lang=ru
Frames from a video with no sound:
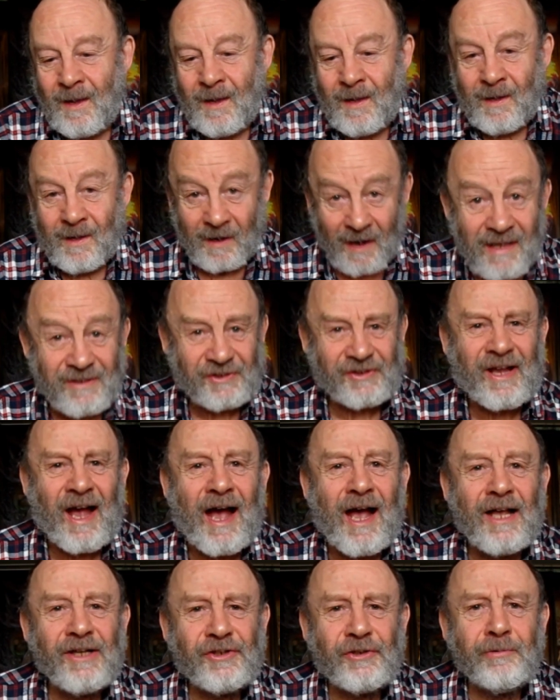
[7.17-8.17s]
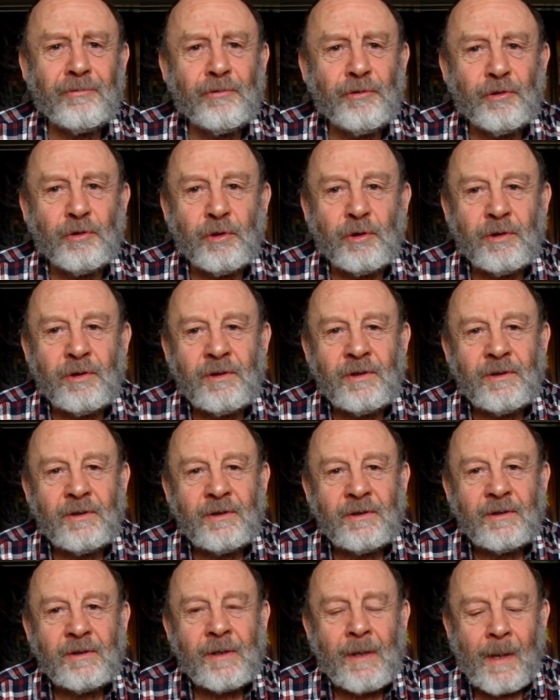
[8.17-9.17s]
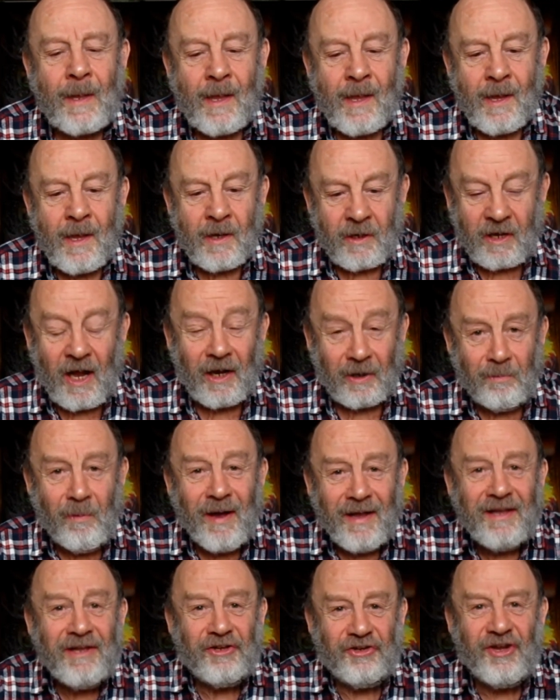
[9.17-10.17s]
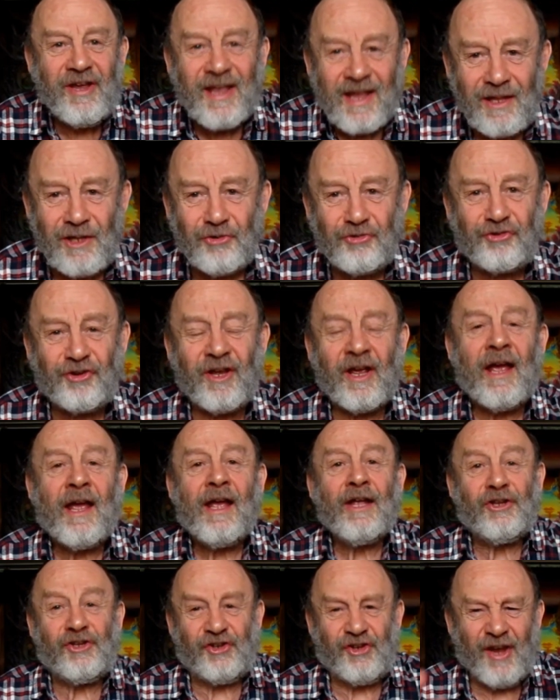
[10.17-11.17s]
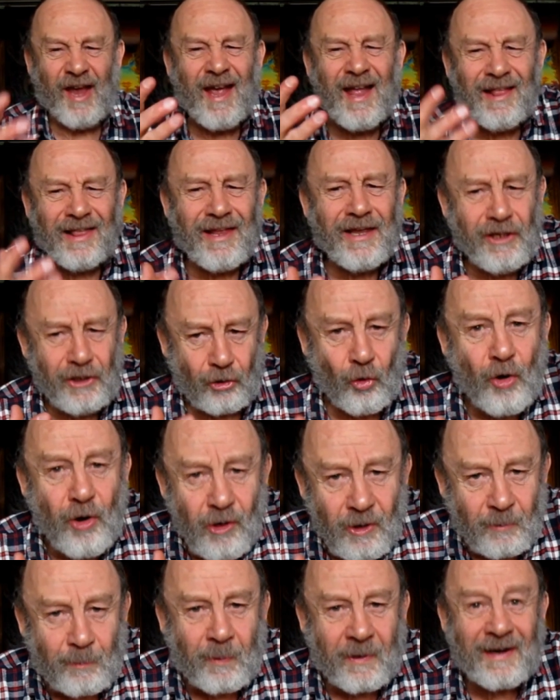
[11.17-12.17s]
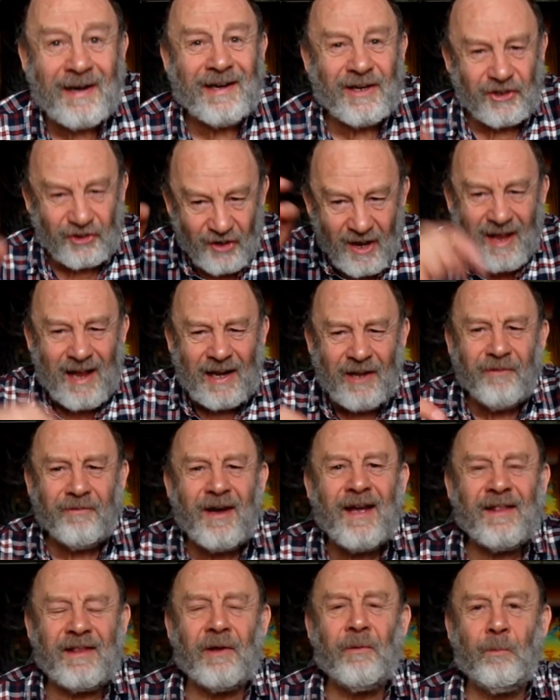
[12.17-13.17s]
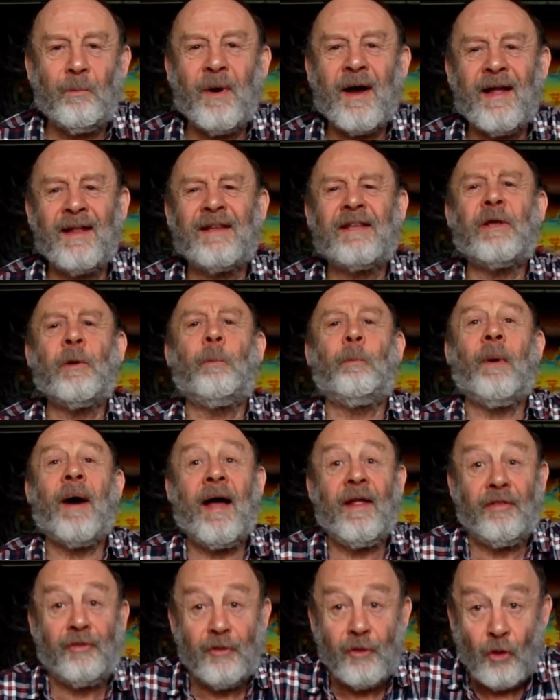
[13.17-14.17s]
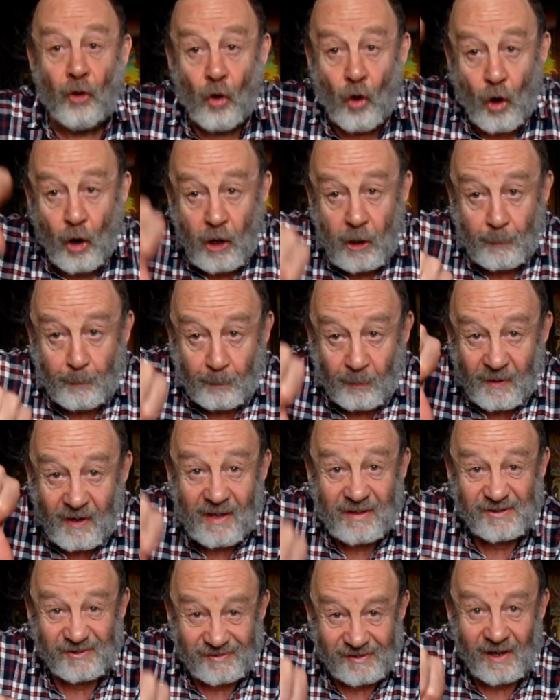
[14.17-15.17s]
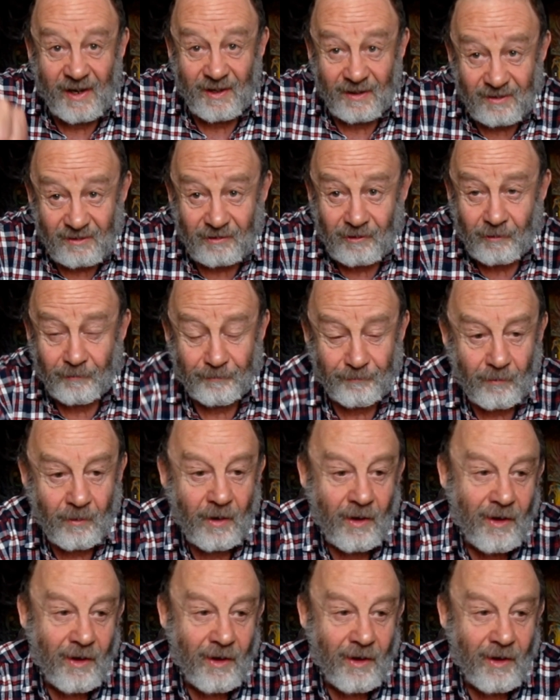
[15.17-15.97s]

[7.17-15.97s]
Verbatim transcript: Рассказываю, как мои денежки целый год пролежали в этом банке под ноль процентов.